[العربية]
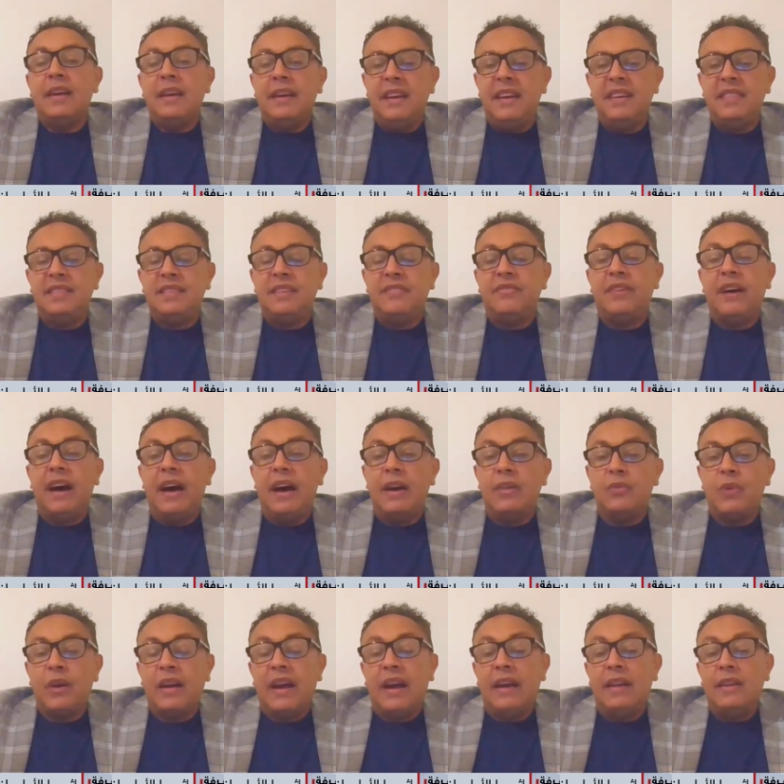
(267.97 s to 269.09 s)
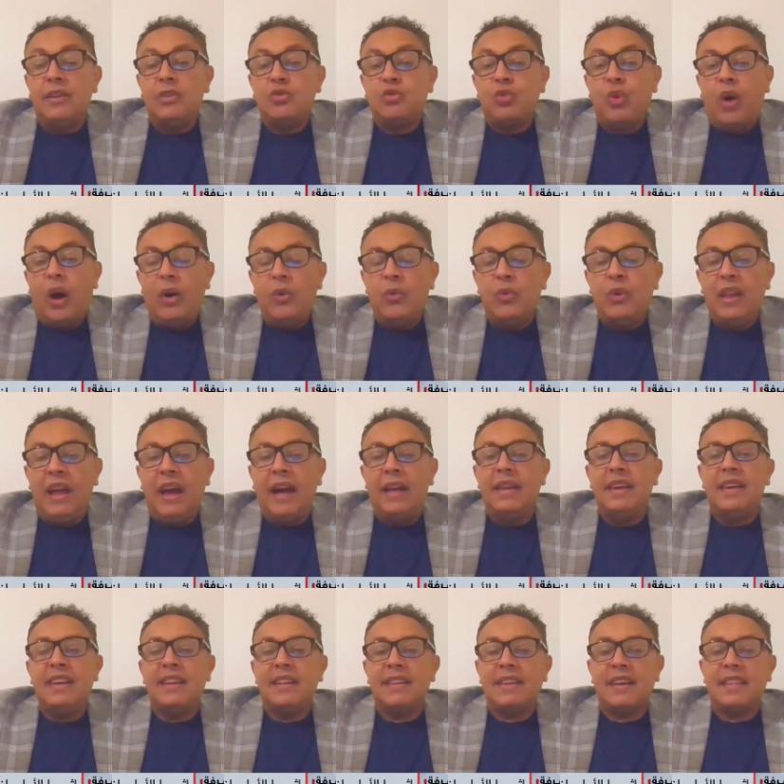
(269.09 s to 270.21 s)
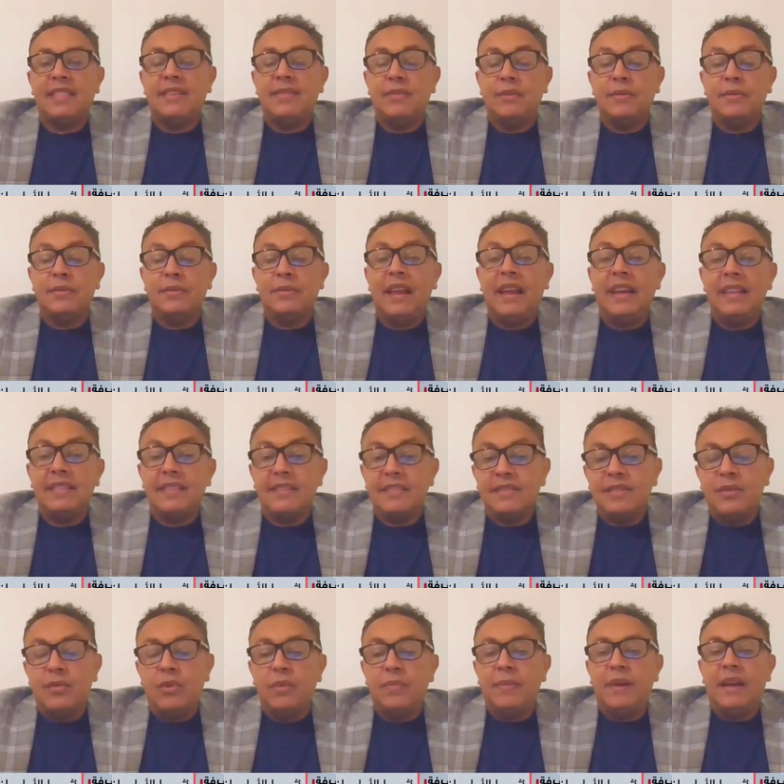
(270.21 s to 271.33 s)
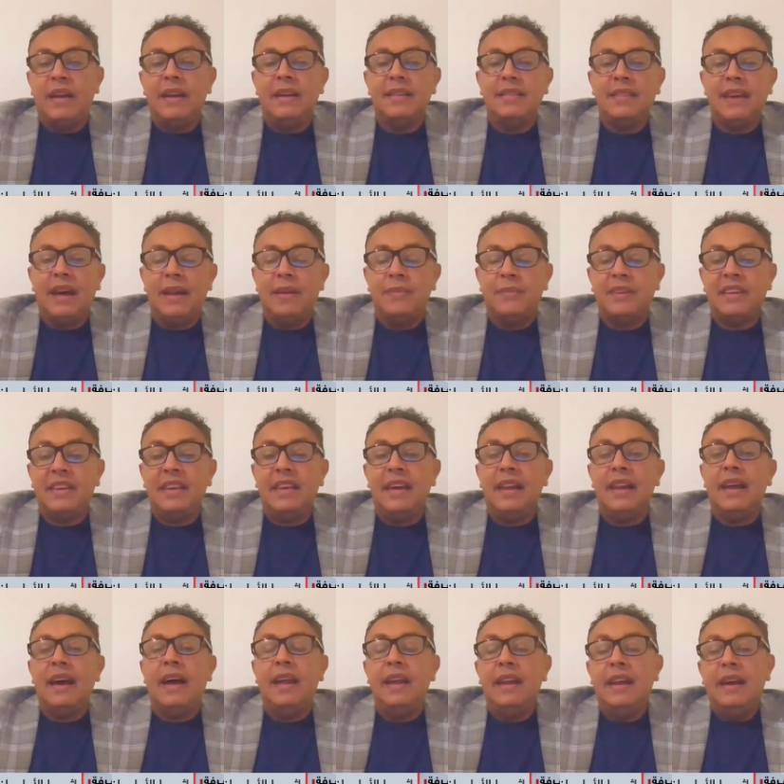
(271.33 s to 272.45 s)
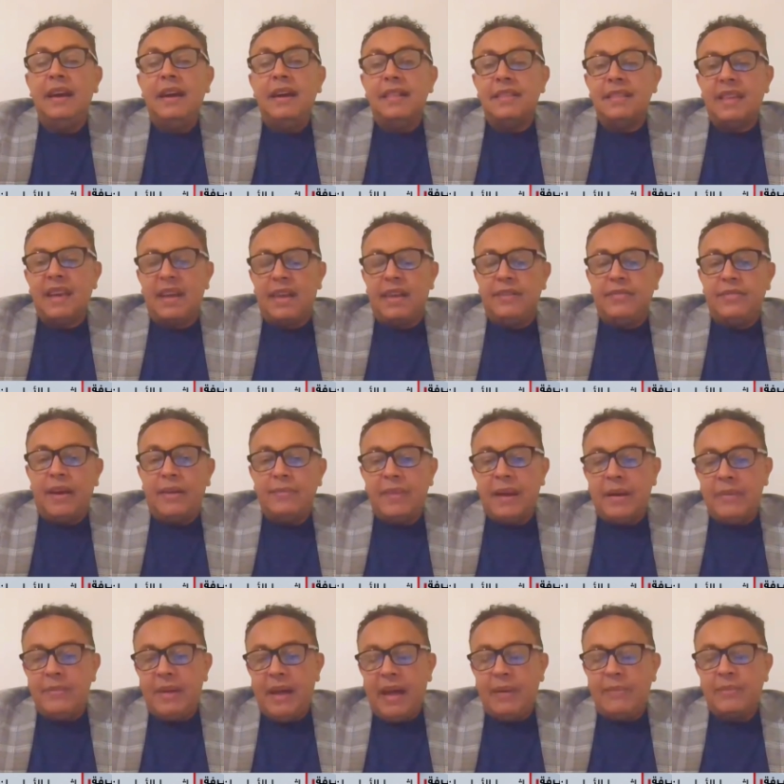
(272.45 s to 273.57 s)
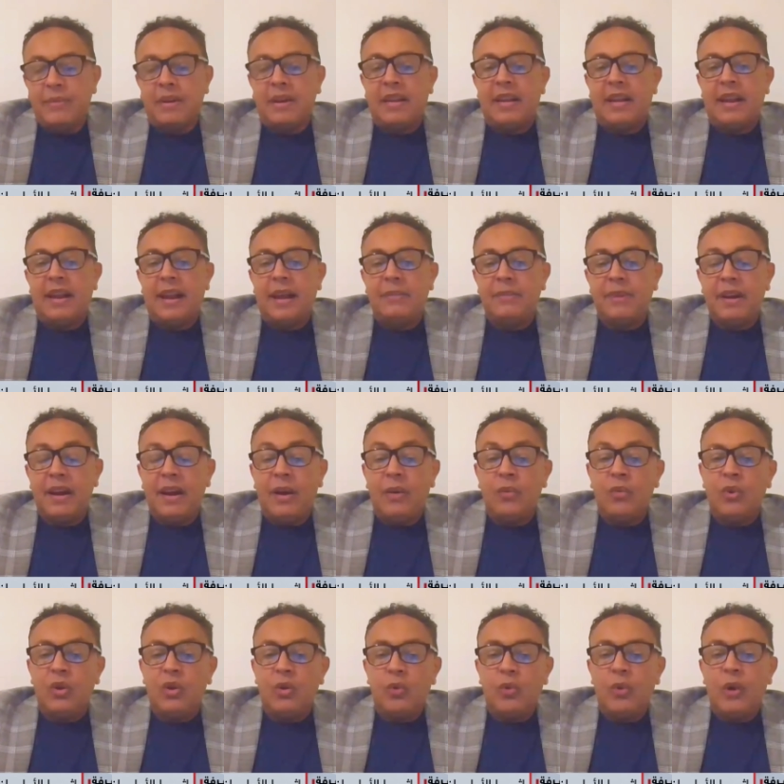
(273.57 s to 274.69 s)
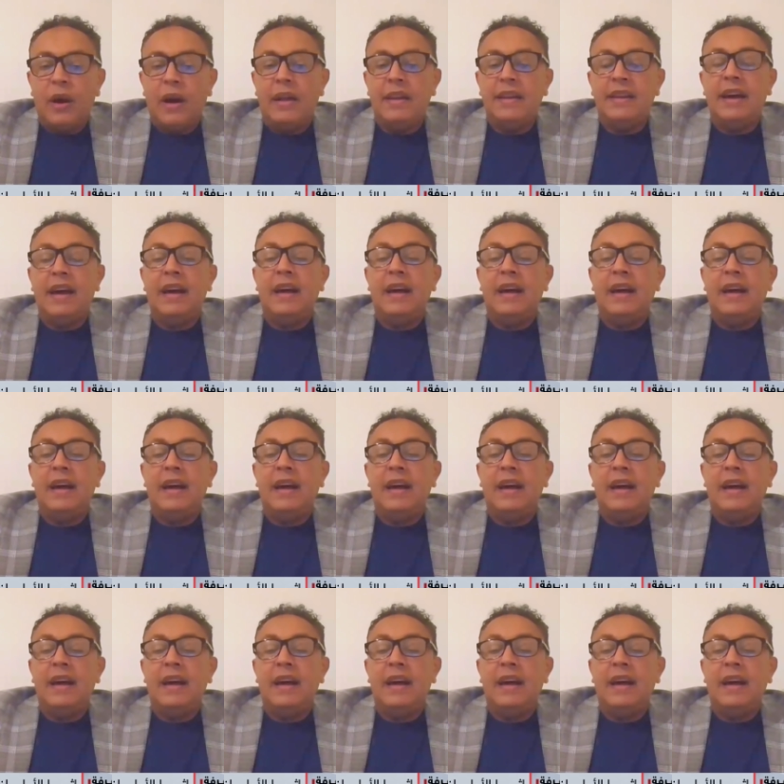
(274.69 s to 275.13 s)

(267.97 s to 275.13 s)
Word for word: احتفاء وكانت تعول عليه الكثير وبالتالي يتصور بأن الإدارة الأمريكية الآن تقف أمام أمرين الأمر الأول هو أن